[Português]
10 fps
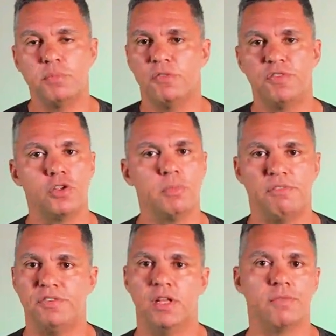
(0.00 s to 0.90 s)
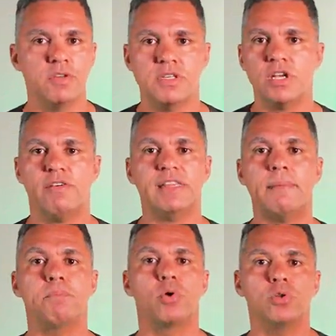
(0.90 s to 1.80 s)
meu filho, minha filha, você já vai
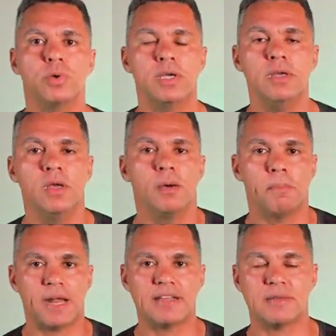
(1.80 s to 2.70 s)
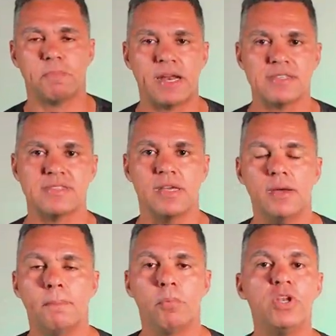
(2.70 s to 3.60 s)
estar tá pronto aí para
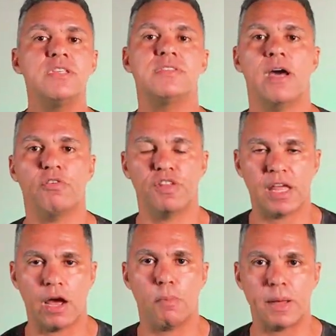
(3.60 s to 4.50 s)
ser policial federal,